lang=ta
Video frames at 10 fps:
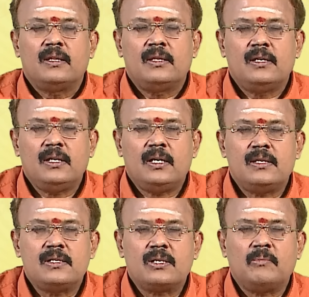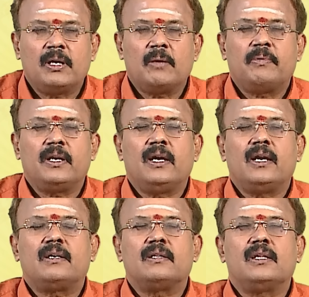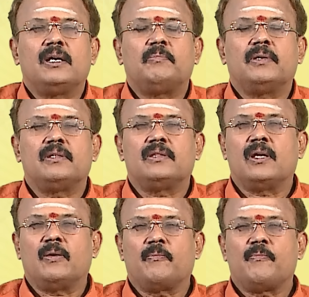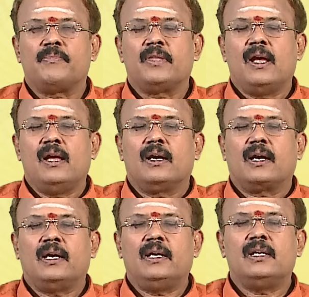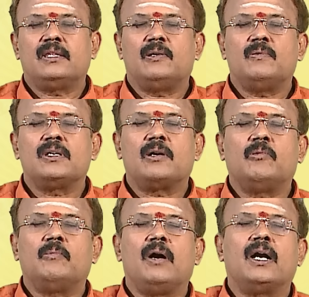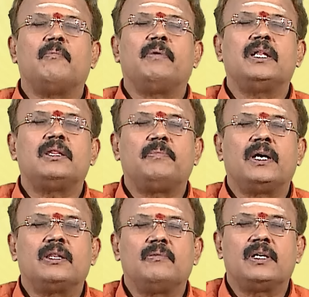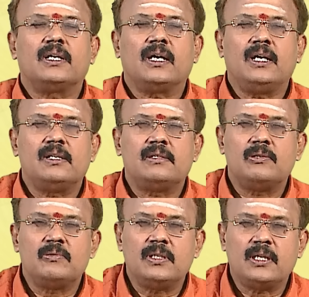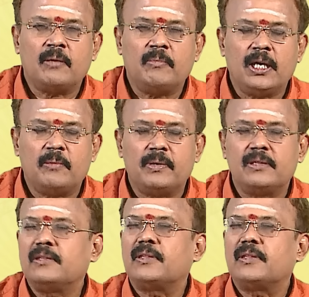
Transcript: திடீர் அதிர்ஷ்டம் மிகப்பெரிய ஏற்றத்தை ஏற்படுத்தி தரும் கையெழுத்திடுவதற்கு முன்பாக படித்து பார்த்துவிட்டு கையெழுத்திடுவது நன்மை ஏற்படுத்தி